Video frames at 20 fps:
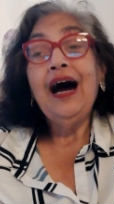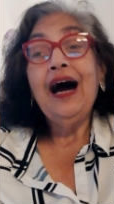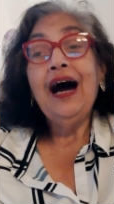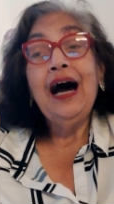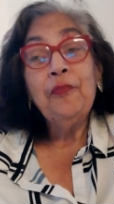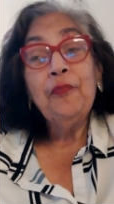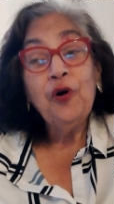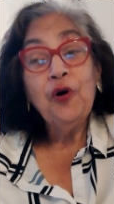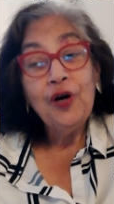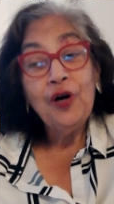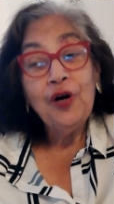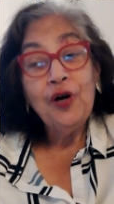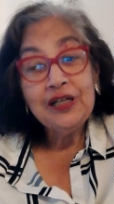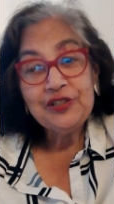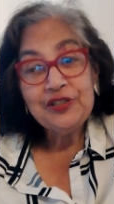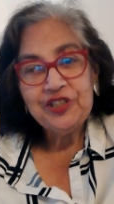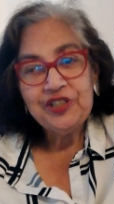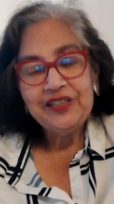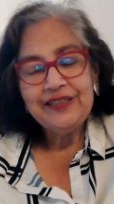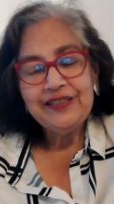A
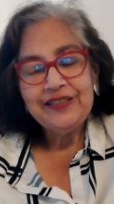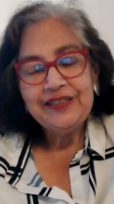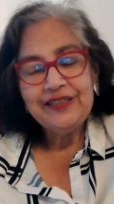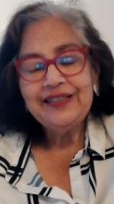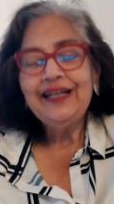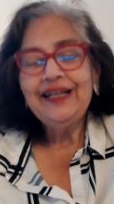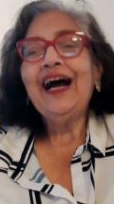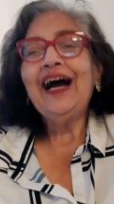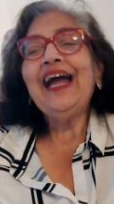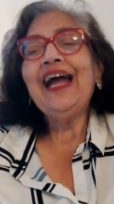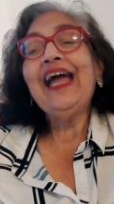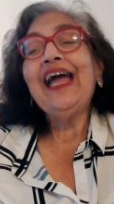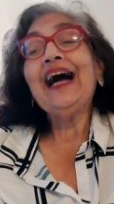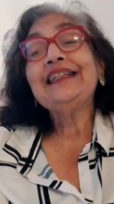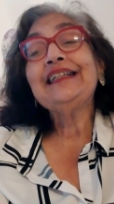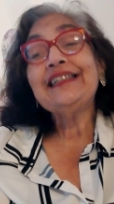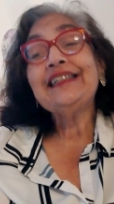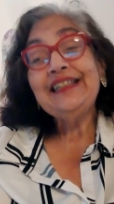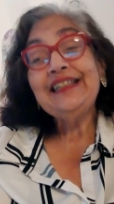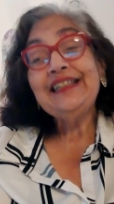morte é
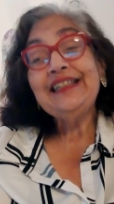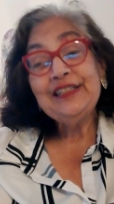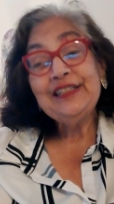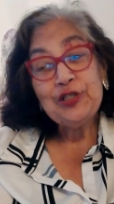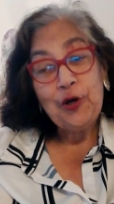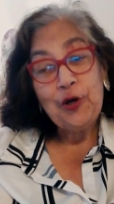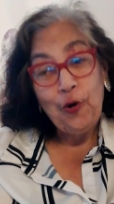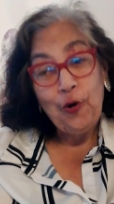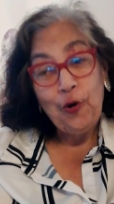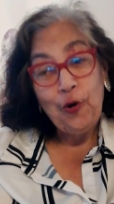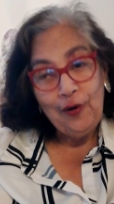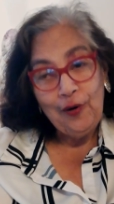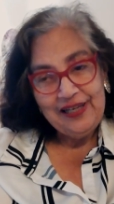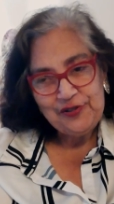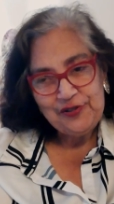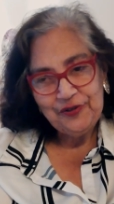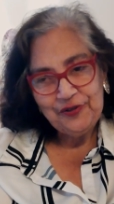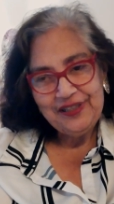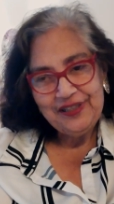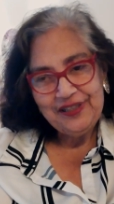a grande
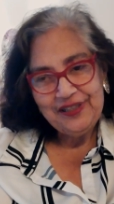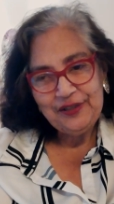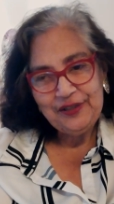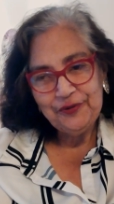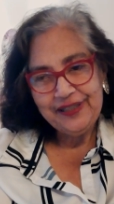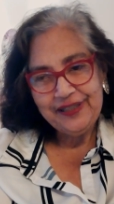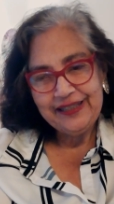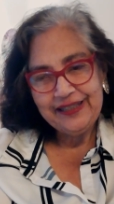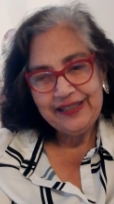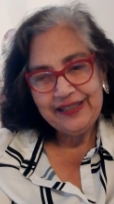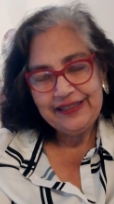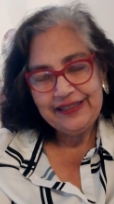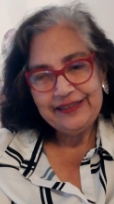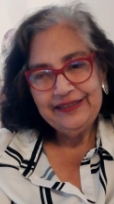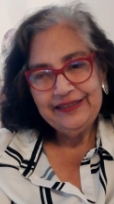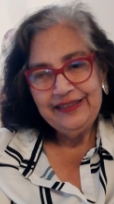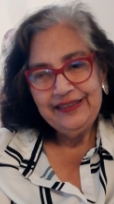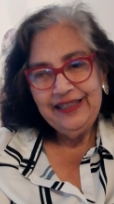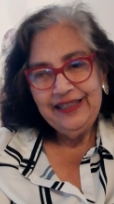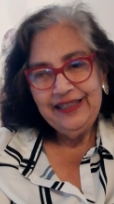colecionadora
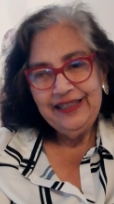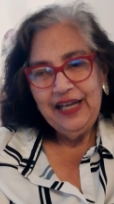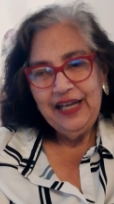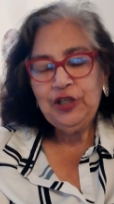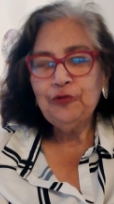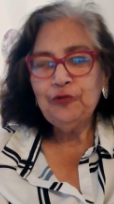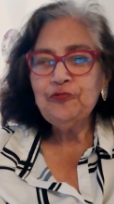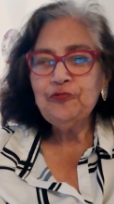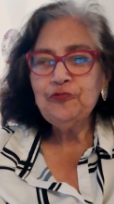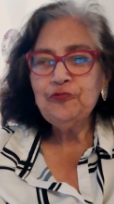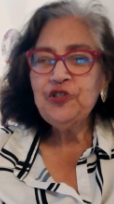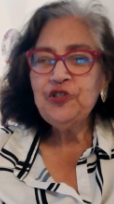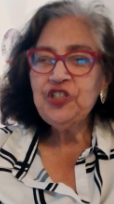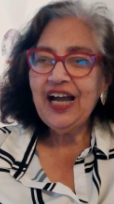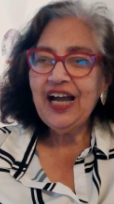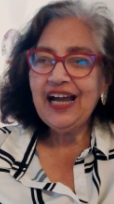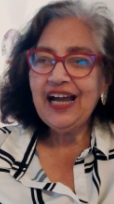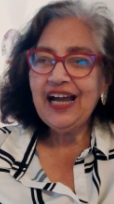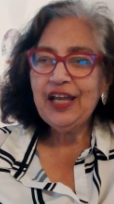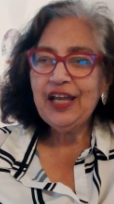que um
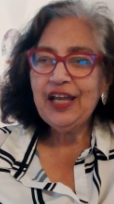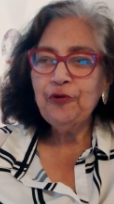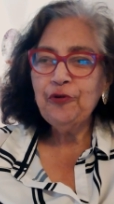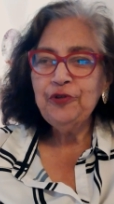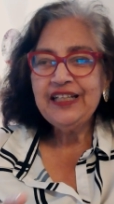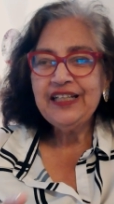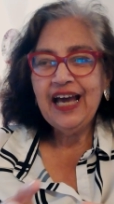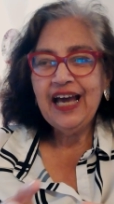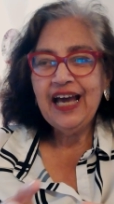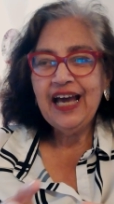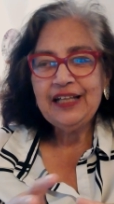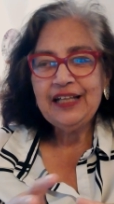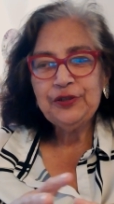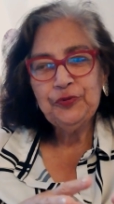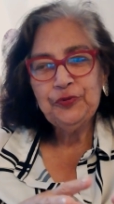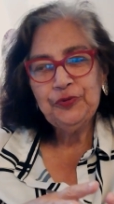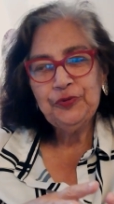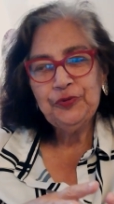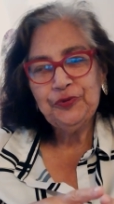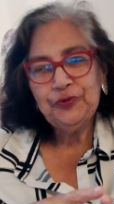dia reunirá
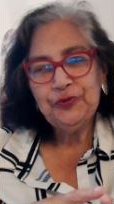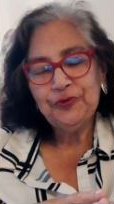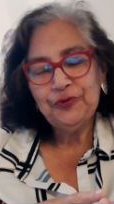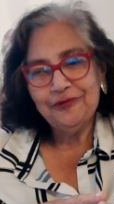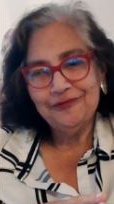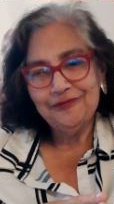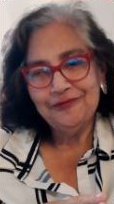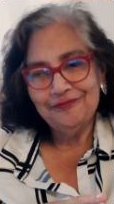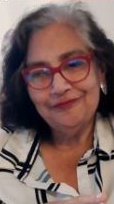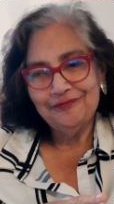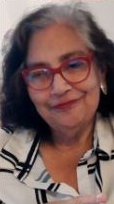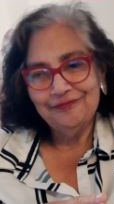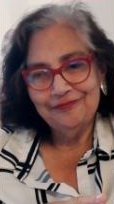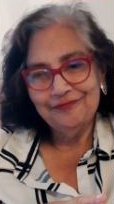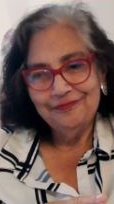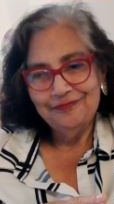tudo.